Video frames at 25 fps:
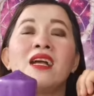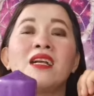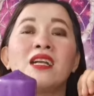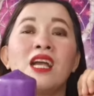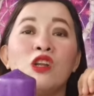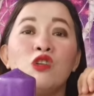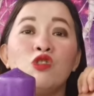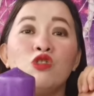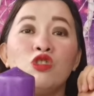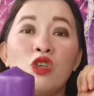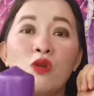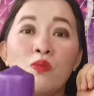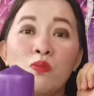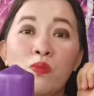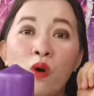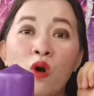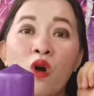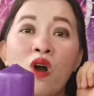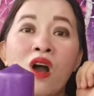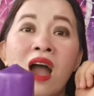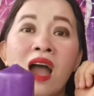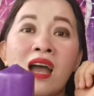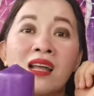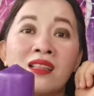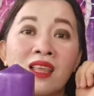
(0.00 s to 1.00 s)
Ganon din
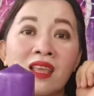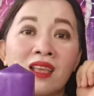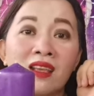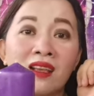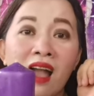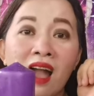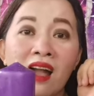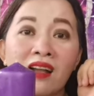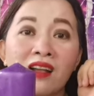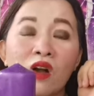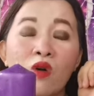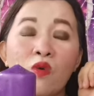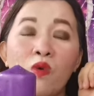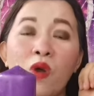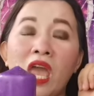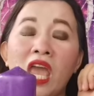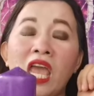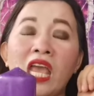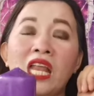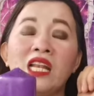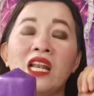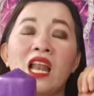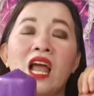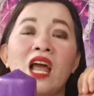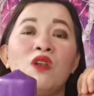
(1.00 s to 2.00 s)
po ang ating
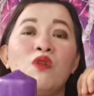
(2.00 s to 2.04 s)
gagawin.